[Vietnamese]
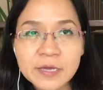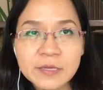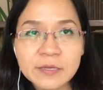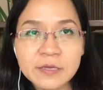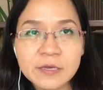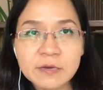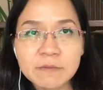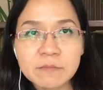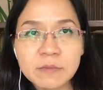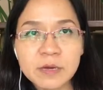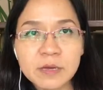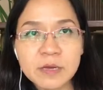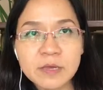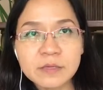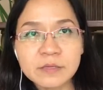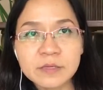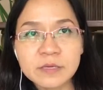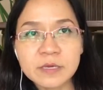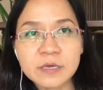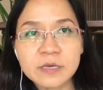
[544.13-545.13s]
nhưng mà các
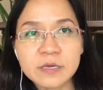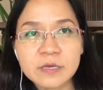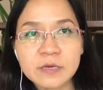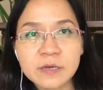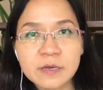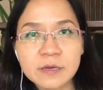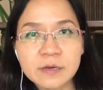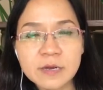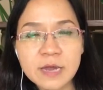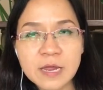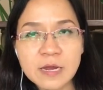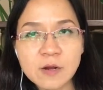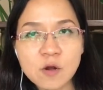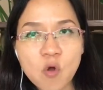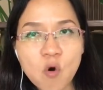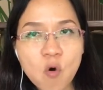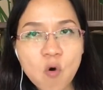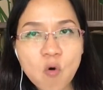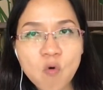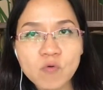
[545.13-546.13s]
anh chị à, để
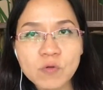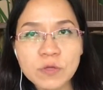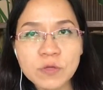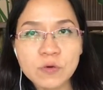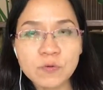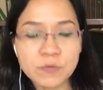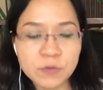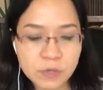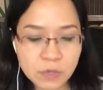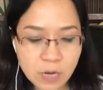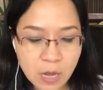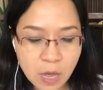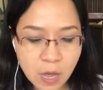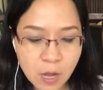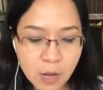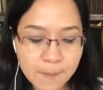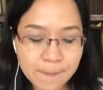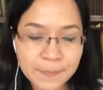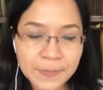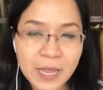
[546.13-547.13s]
lố ví dụ như là
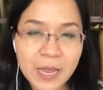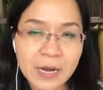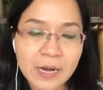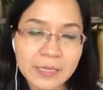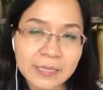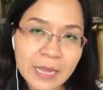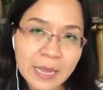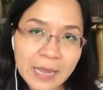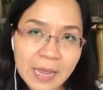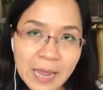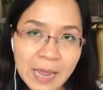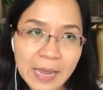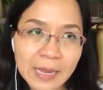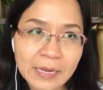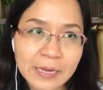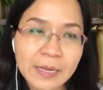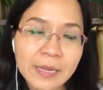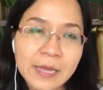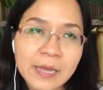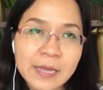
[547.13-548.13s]
hôm nay là tháng
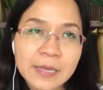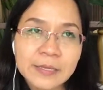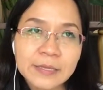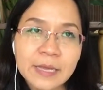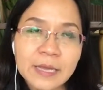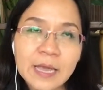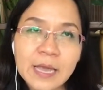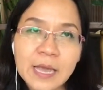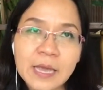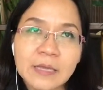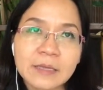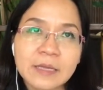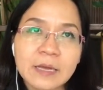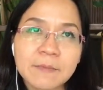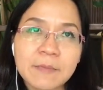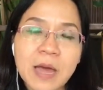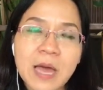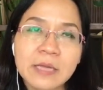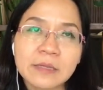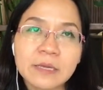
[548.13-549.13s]
2 tháng 2 tháng
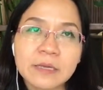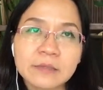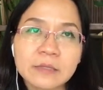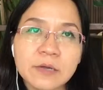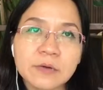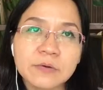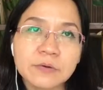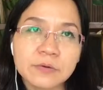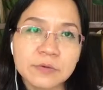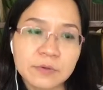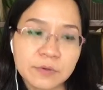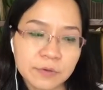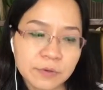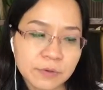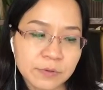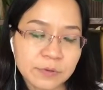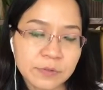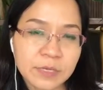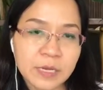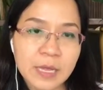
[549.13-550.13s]
3 tháng 4
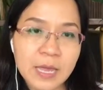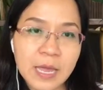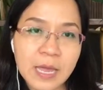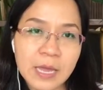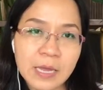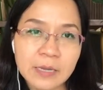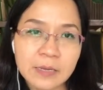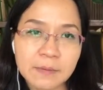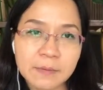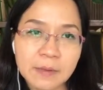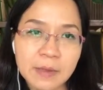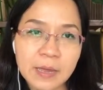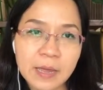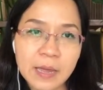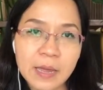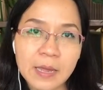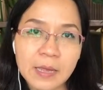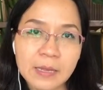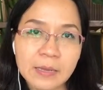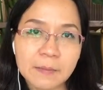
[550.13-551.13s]
tháng 2
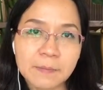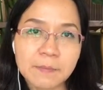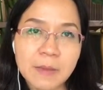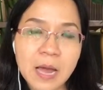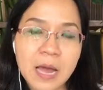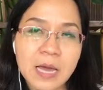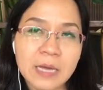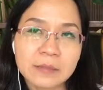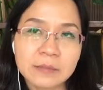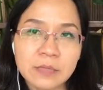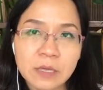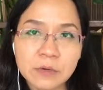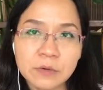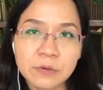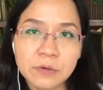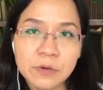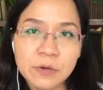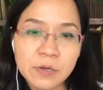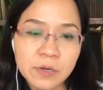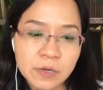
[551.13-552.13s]
2 3 4
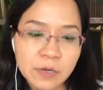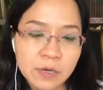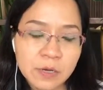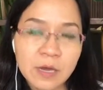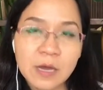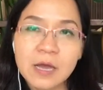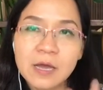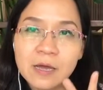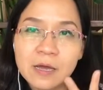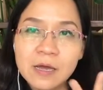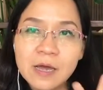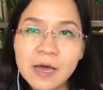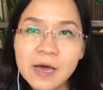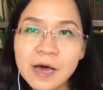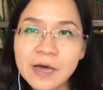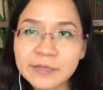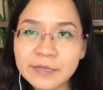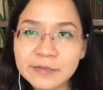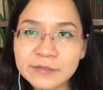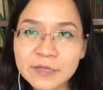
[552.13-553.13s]
ha
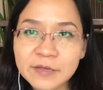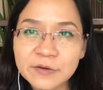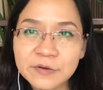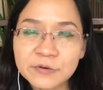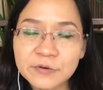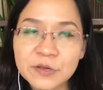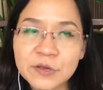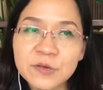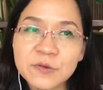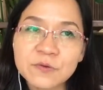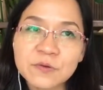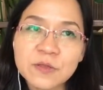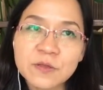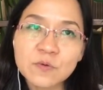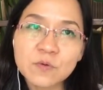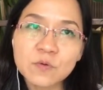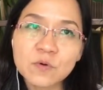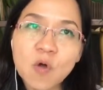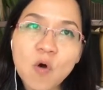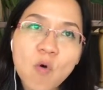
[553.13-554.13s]
hết tháng 4 đến đến
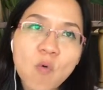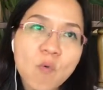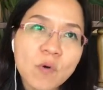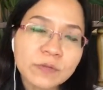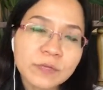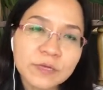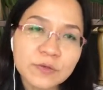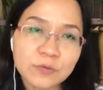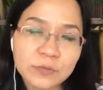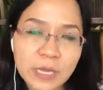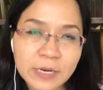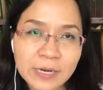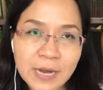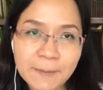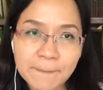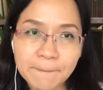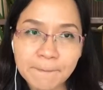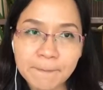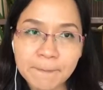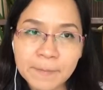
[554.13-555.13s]
lố qua thí dụ tháng
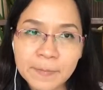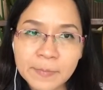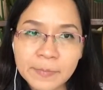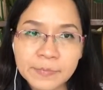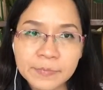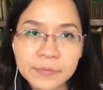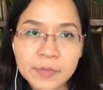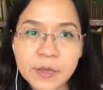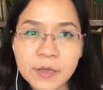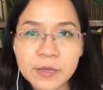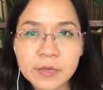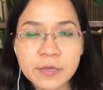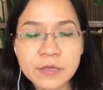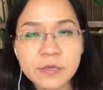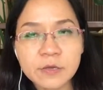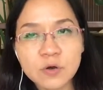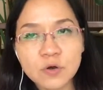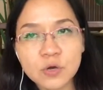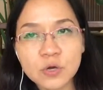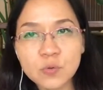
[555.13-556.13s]
5 thì cái
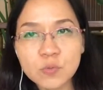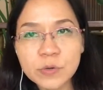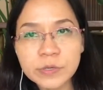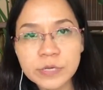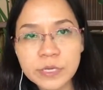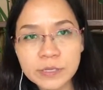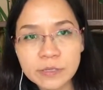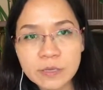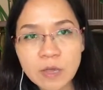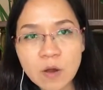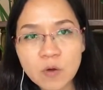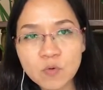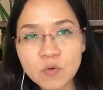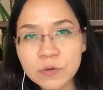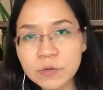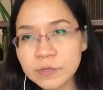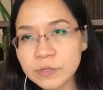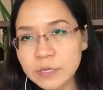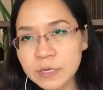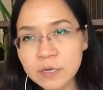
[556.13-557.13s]
như coi cái quyết định đó của
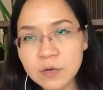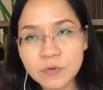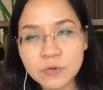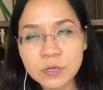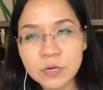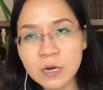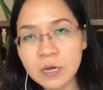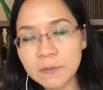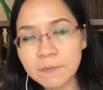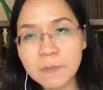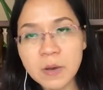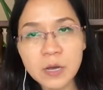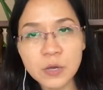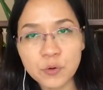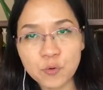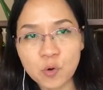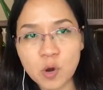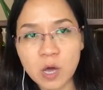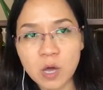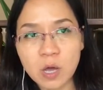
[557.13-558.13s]
các anh chị coi như là mất
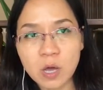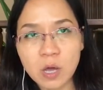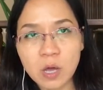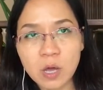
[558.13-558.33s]
hiệu lực